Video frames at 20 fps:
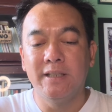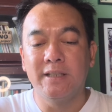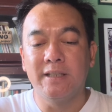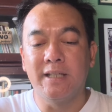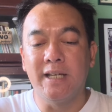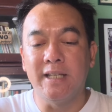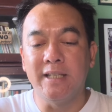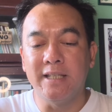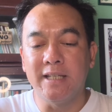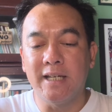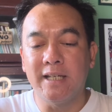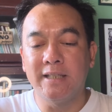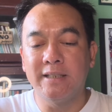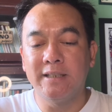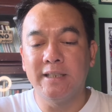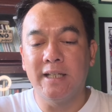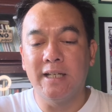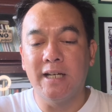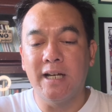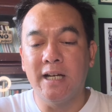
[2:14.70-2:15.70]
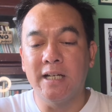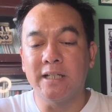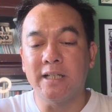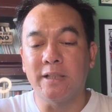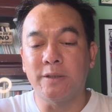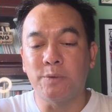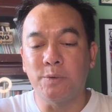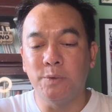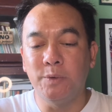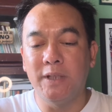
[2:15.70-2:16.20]
Ganyan ang
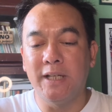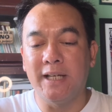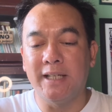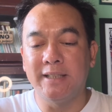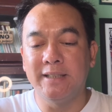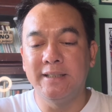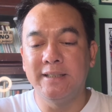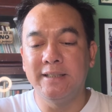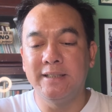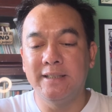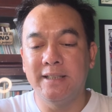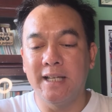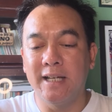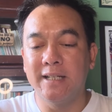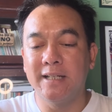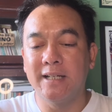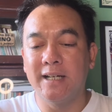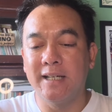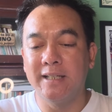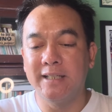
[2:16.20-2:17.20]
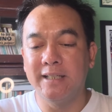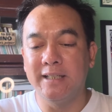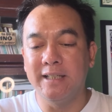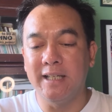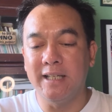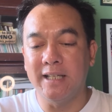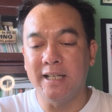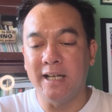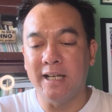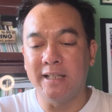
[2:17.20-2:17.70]
katulad ng
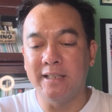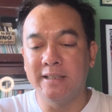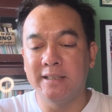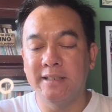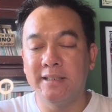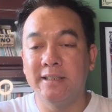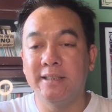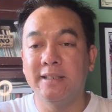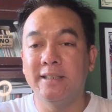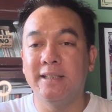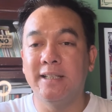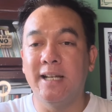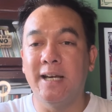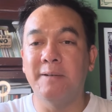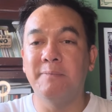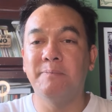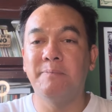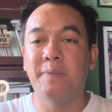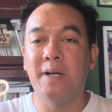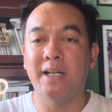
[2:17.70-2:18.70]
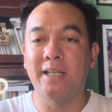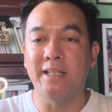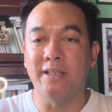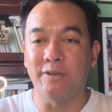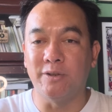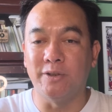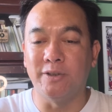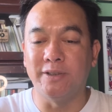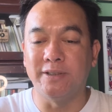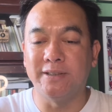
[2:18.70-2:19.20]
kaningningan ng
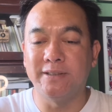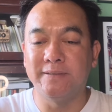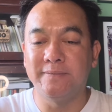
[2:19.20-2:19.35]
Panginoon.